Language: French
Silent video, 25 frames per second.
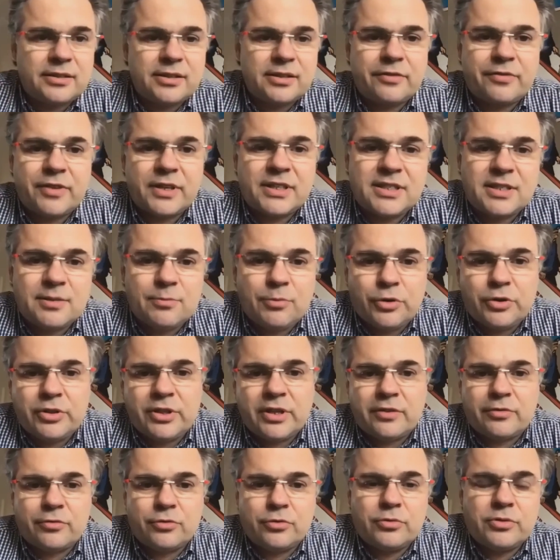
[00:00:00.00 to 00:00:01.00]
effectivement une
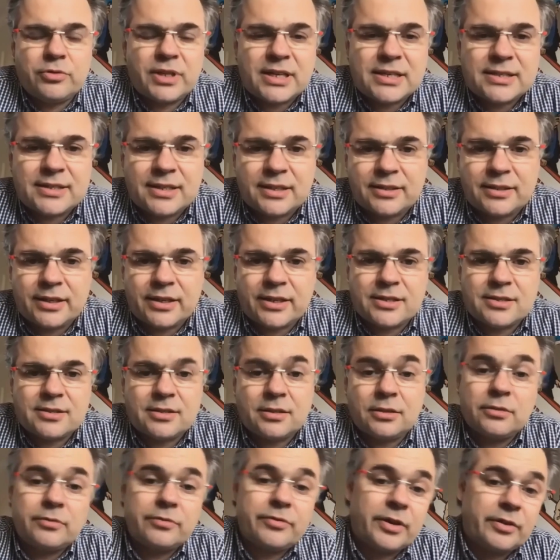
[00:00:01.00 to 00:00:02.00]
avenue très
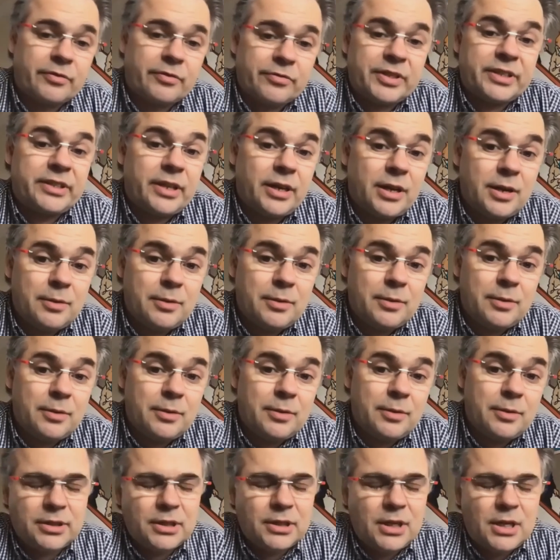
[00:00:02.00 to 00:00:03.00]
intéressante, enfin vitale même,
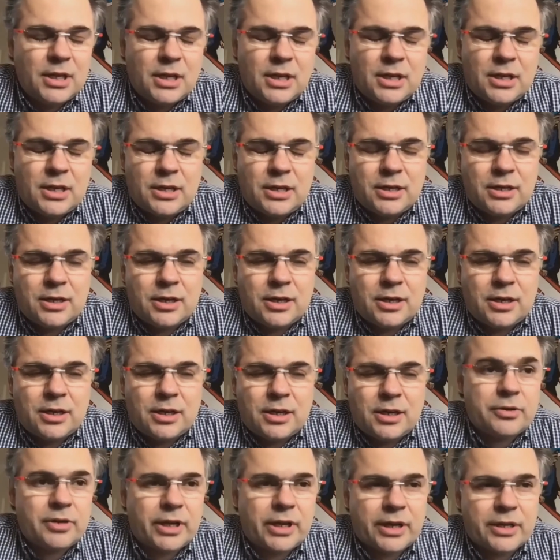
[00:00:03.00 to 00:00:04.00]
hein. euh,
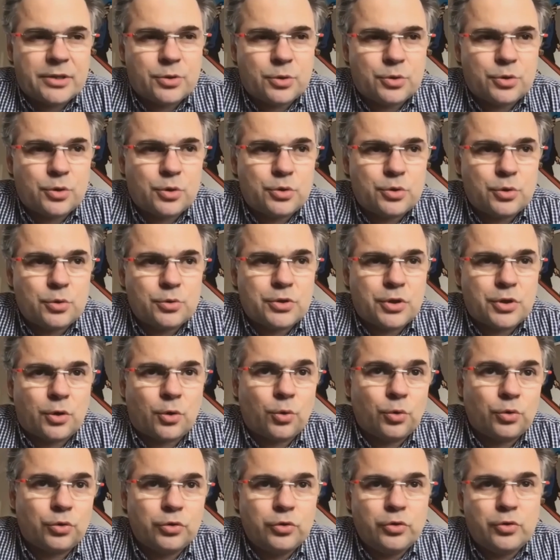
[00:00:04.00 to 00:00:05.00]
puisque les réseaux sociaux sans
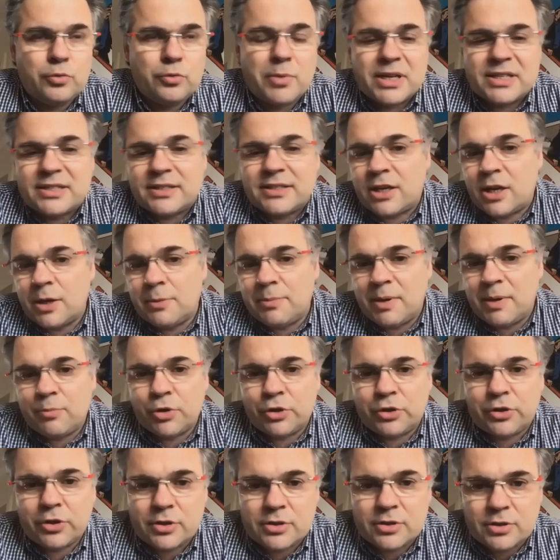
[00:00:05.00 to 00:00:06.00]
contenu, bah, c'est comme un
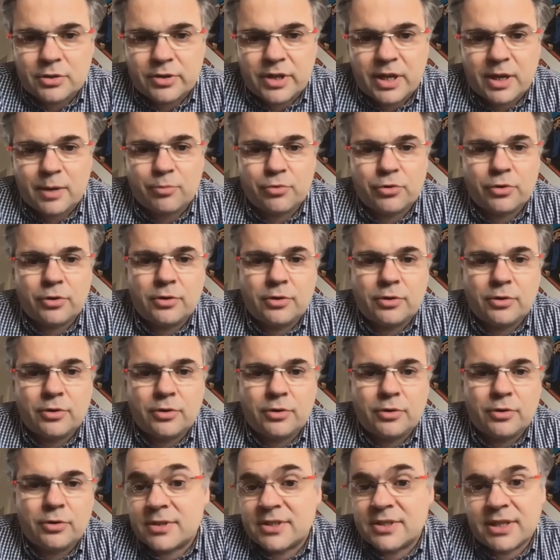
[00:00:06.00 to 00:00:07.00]
moteur sans
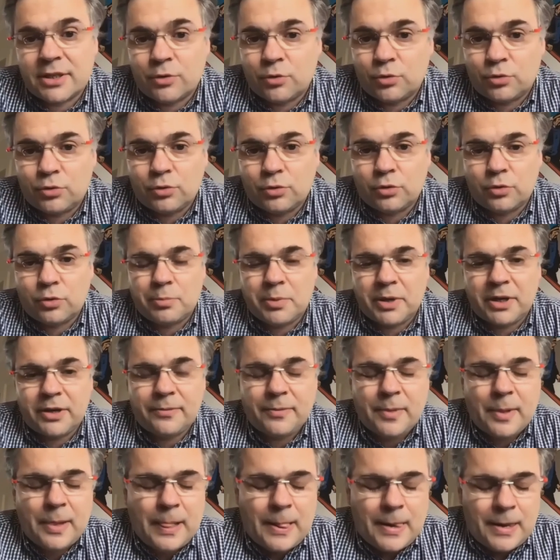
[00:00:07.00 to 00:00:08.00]
carburant, euh, ça ne tourne pas.
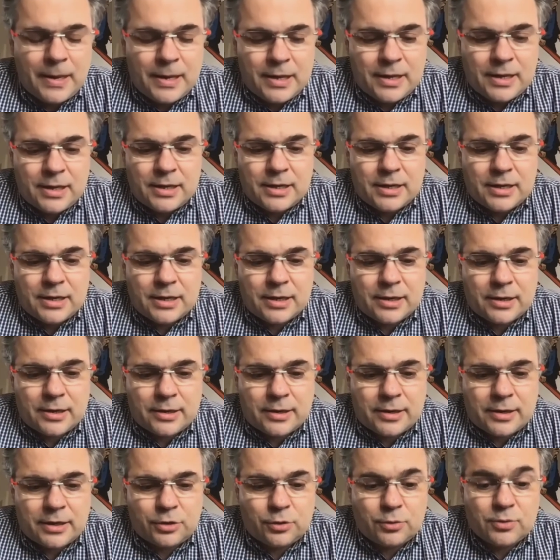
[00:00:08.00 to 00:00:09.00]

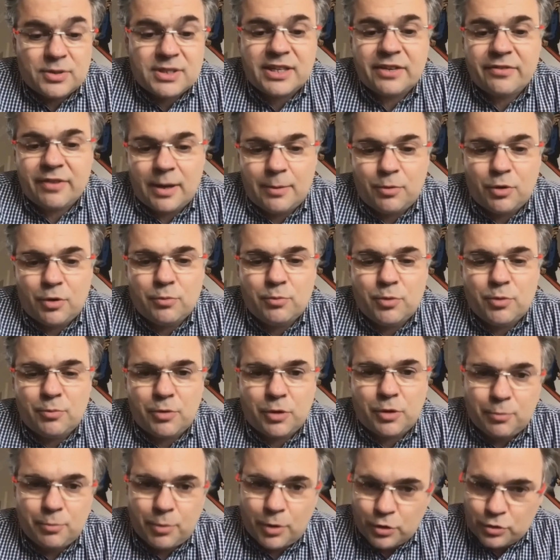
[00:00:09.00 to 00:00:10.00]
et donc, c'est vraiment le
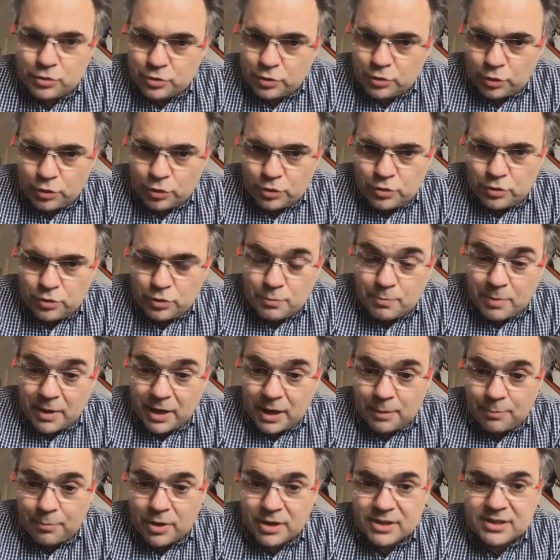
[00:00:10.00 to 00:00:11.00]
moment de prendre du recul par
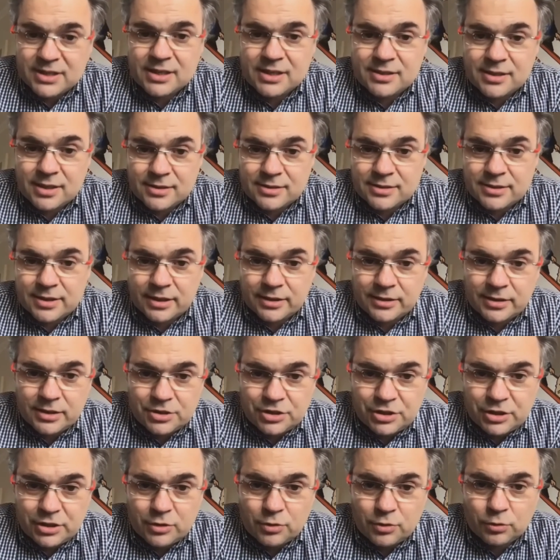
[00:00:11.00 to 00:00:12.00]
rapport à sa,
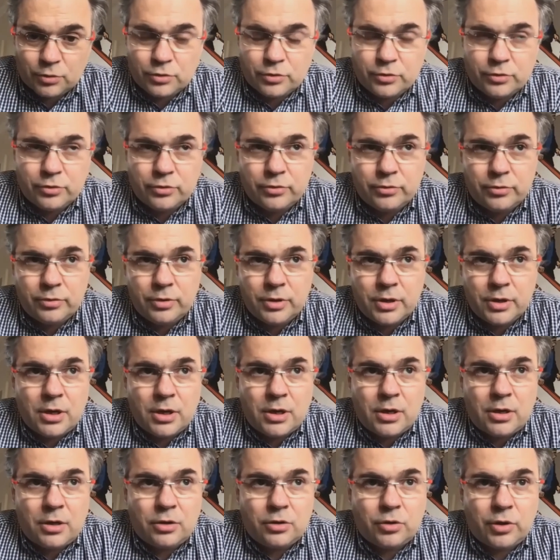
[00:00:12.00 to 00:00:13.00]
stratégie contenu,
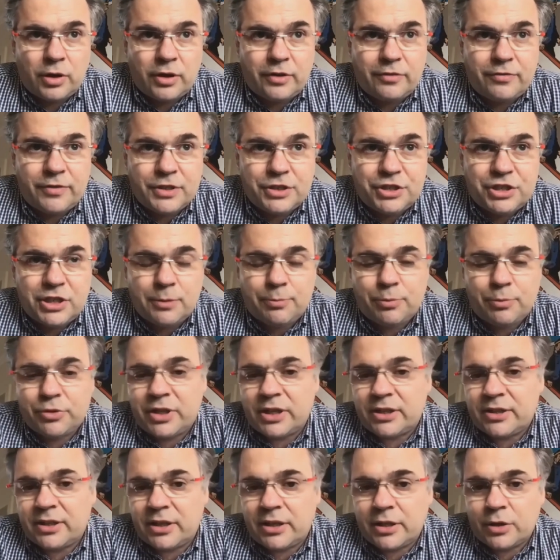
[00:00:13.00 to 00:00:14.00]
de réfléchir
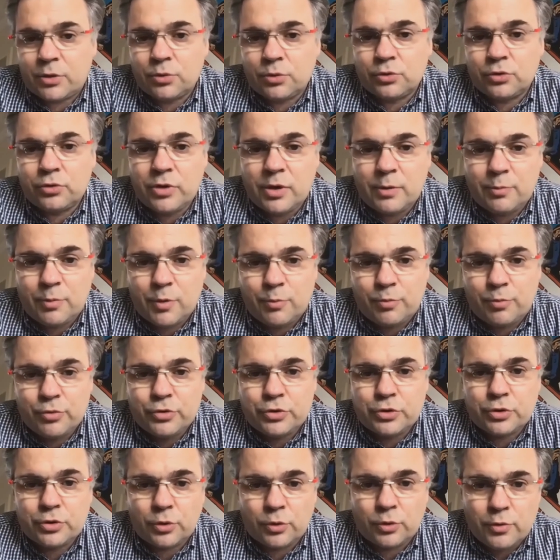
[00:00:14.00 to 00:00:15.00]
peut-être à des contenus un peu plus
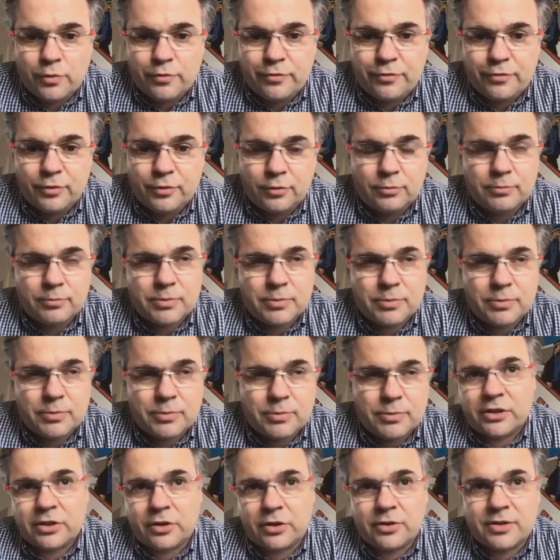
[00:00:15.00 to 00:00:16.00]
sur le fond, parce qu'on
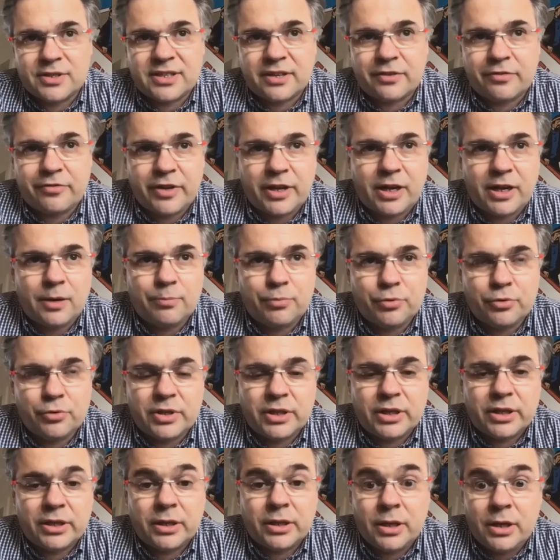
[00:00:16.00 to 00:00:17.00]
a tendance à faire un peu
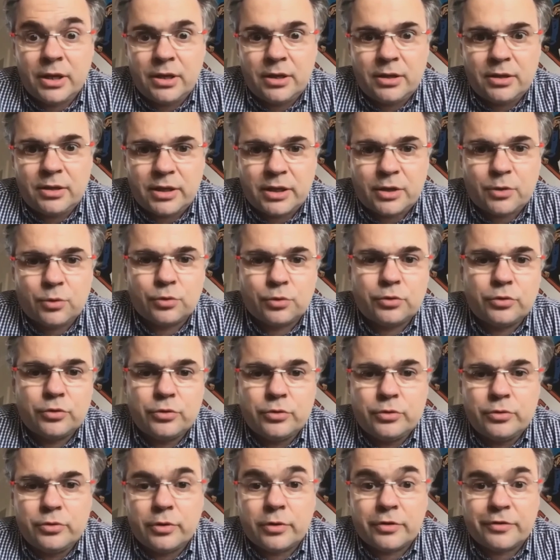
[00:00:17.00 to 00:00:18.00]
des, des
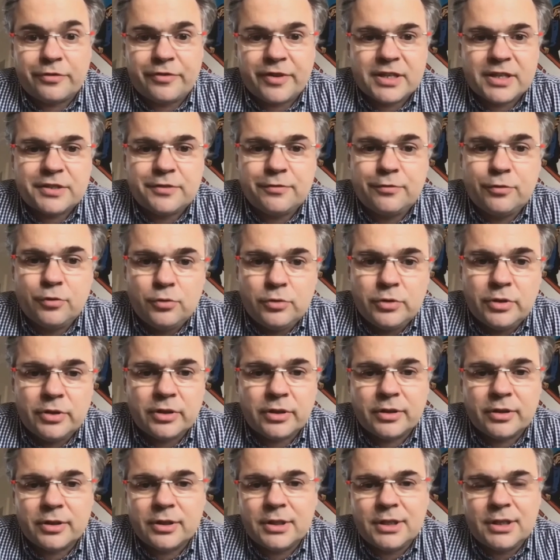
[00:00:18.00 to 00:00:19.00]
contenus
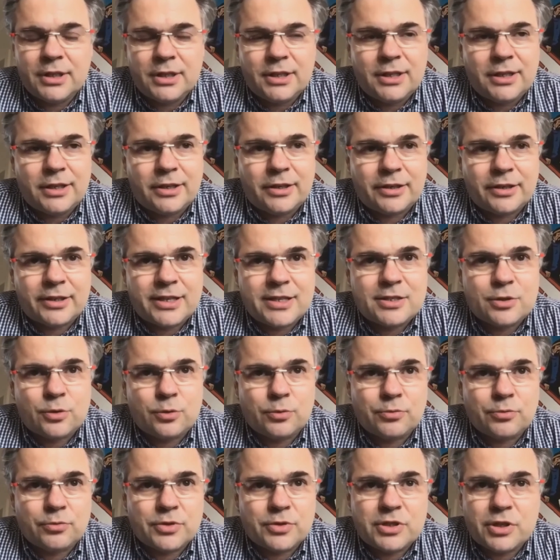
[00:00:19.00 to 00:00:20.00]
fast-food qui se
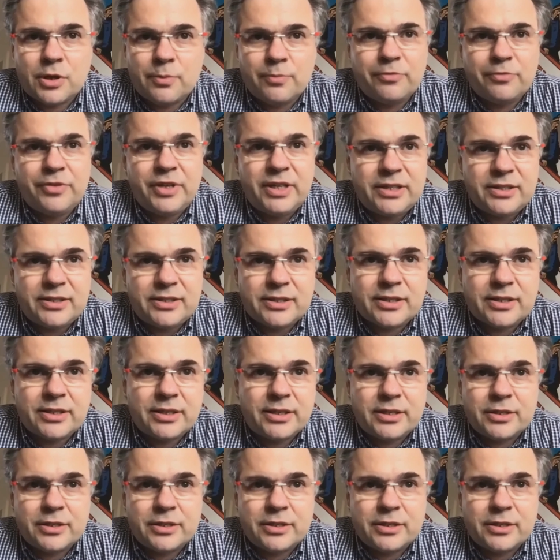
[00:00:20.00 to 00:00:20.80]
consomment vite, qui